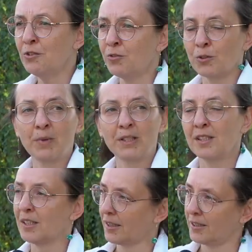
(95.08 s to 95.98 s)

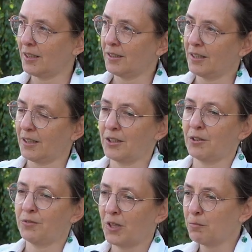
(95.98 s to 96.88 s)
informacji, jakie,
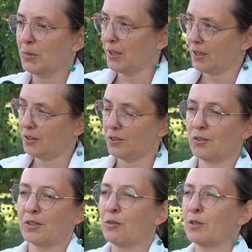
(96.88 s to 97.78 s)
jakie wiemy, jakie
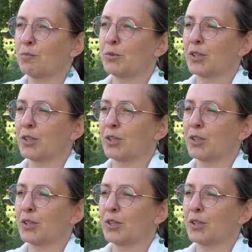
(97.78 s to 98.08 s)
zostały nam